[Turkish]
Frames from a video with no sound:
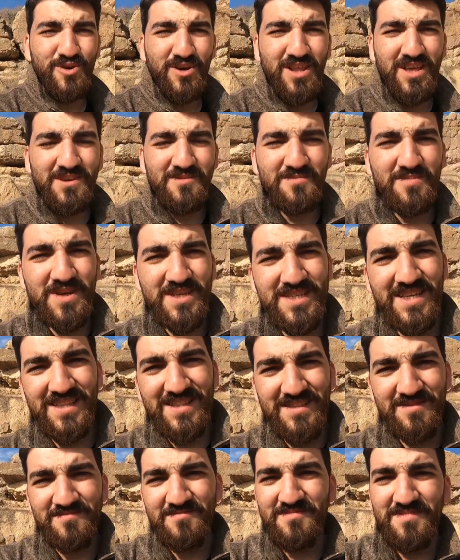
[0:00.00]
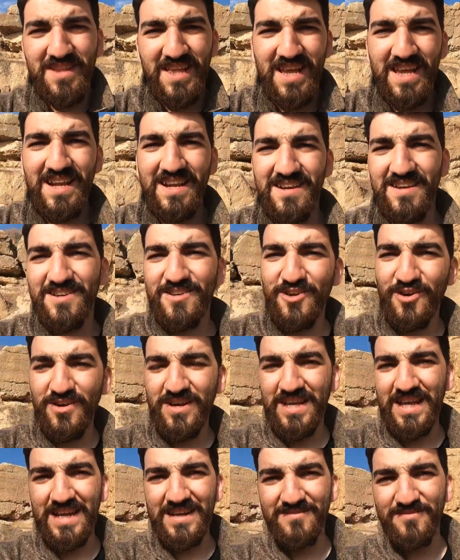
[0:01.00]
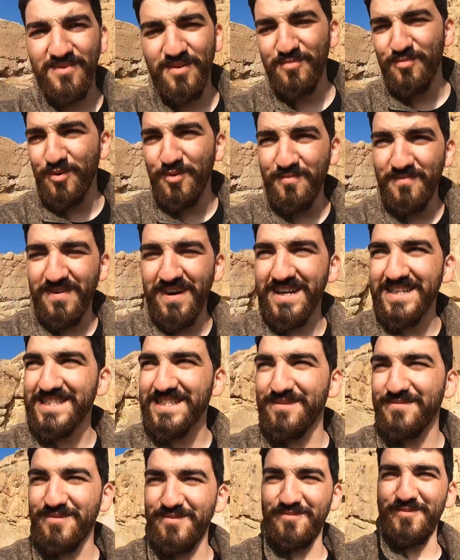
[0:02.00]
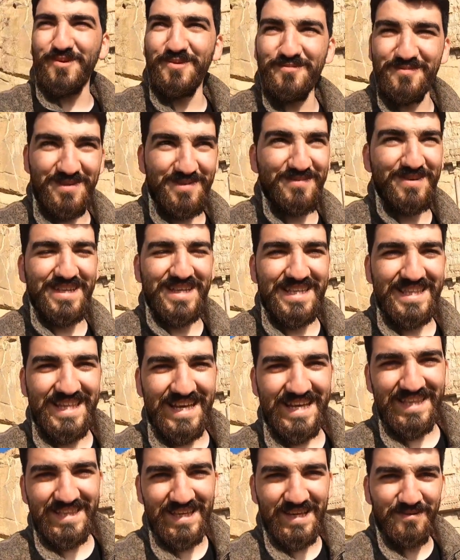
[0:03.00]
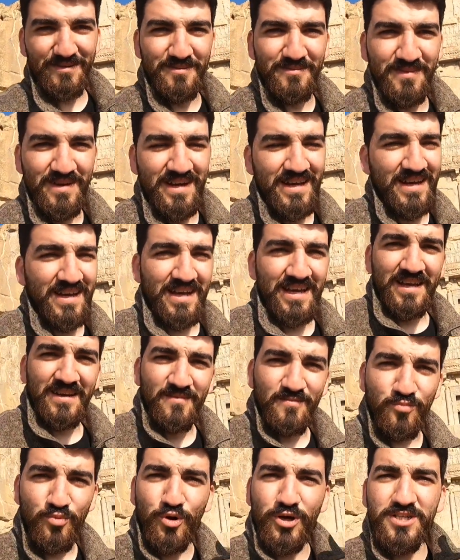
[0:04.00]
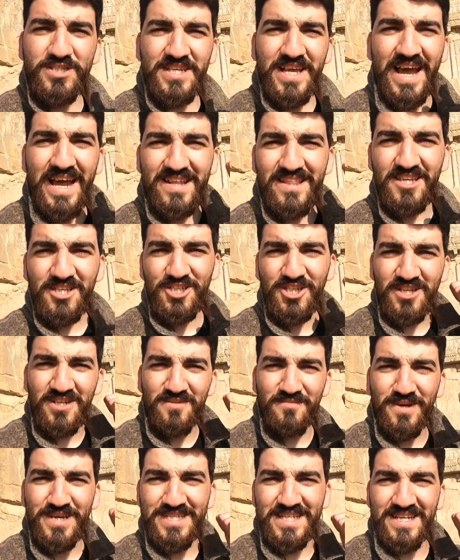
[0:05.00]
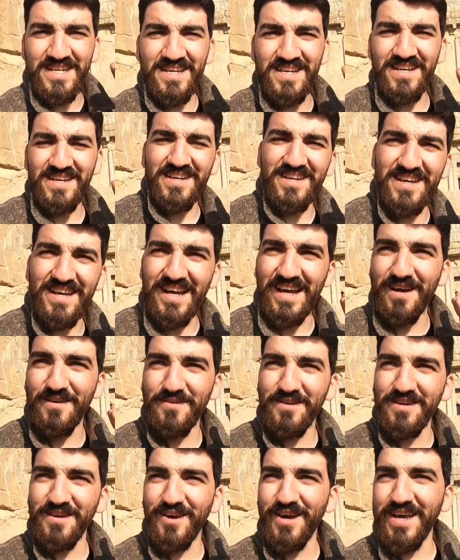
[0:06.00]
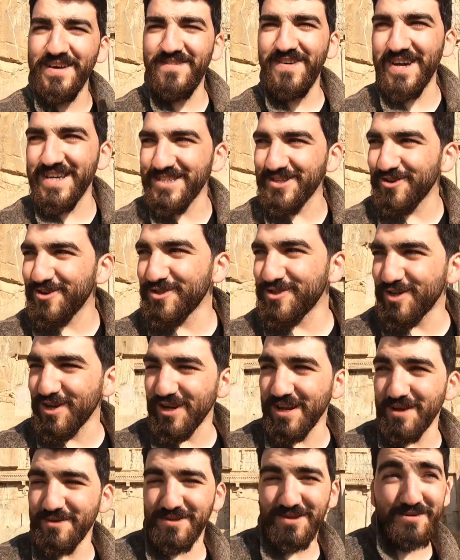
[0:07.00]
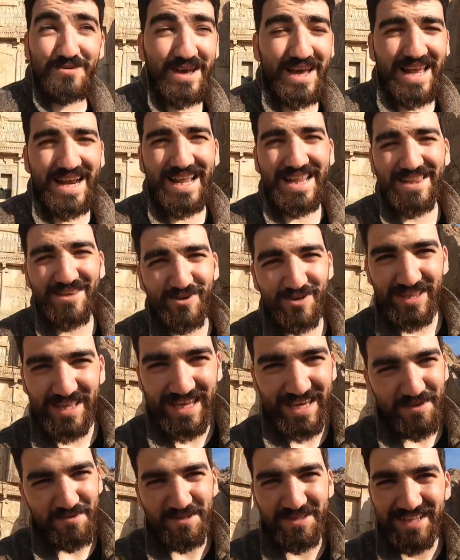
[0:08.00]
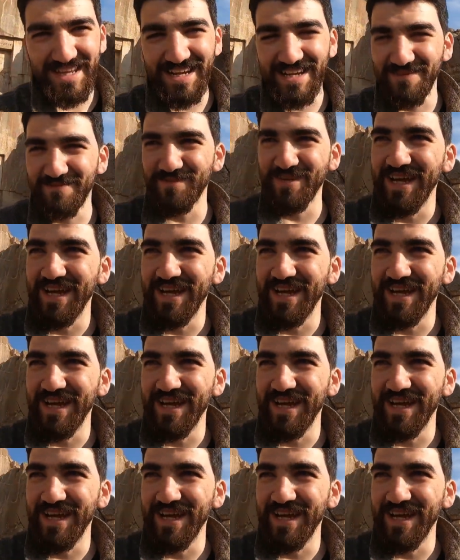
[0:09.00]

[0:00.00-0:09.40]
kolay pes ettim değil. Yok yani bilmiyorum. Farsça bilmiyorum. Bilmeden de anlayamam. Burası Erdişir'in mezarı. Abi ya fazla onu söyleyebilirim. Herhalde o da emin değilim.